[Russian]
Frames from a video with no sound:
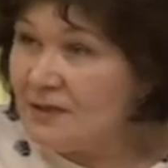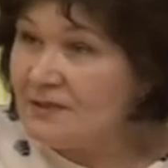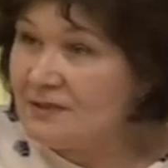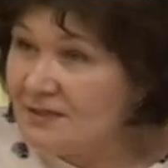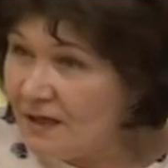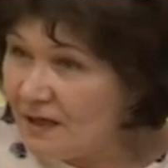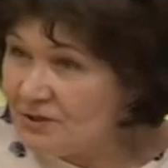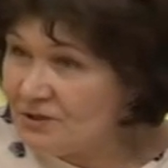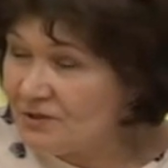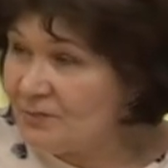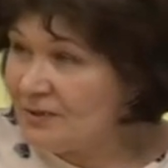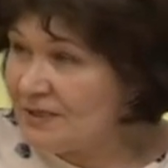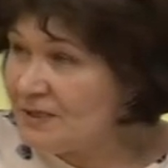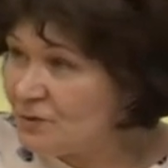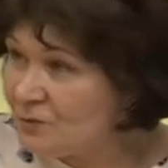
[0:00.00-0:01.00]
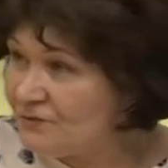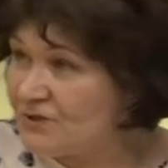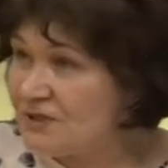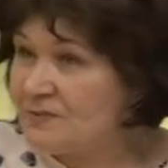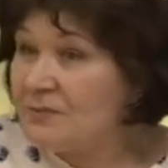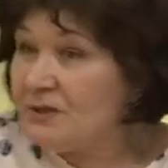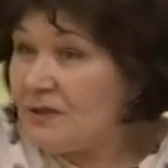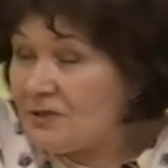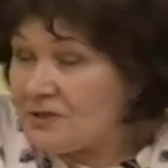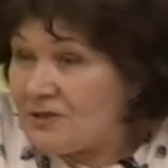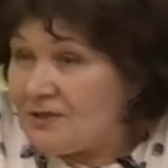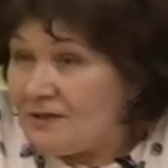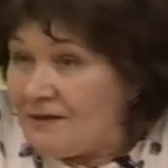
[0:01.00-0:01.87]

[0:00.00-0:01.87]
Значит, проснувшись, мы должны